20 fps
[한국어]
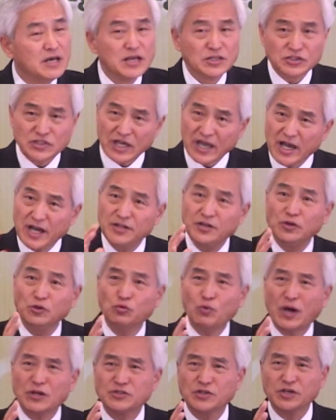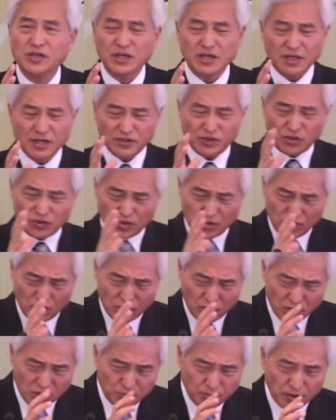재련 과정이
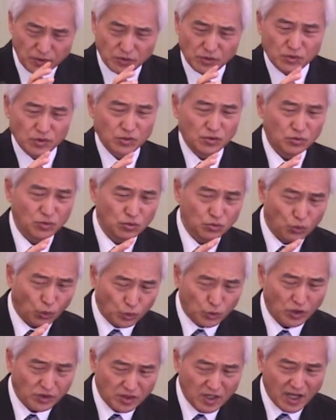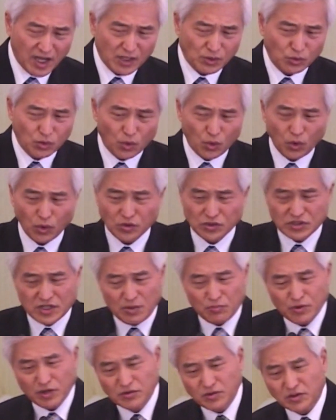여러 번 녹였다가 또
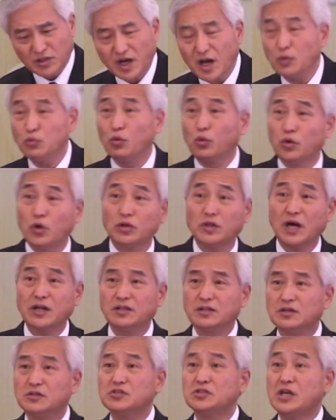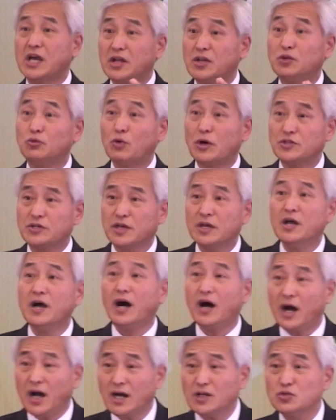찬물에 넣었다가 녹였다는 그 재련 과정이
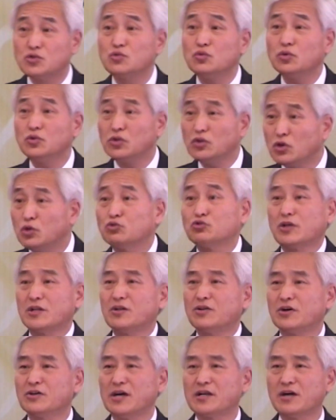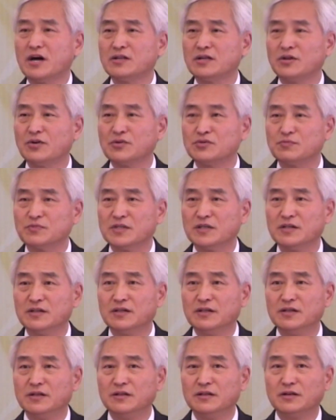아주 특수하다는 것입니다.
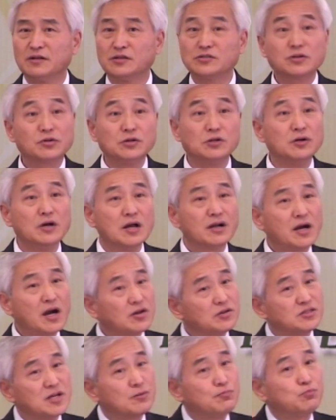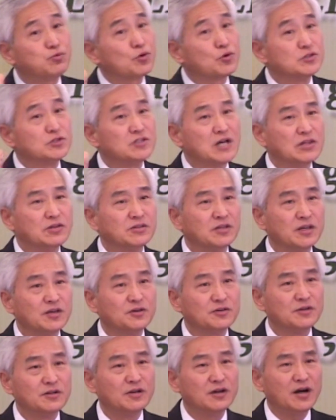그래서 그 칼은 잘 부러지지 않는데요.
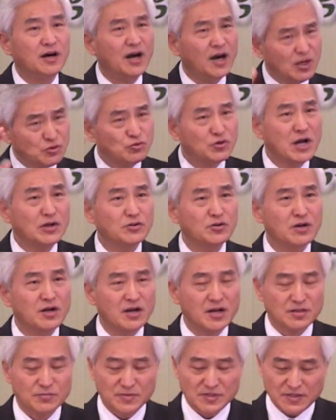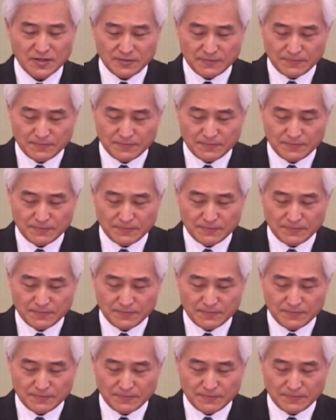아주 강력한 칼입니다.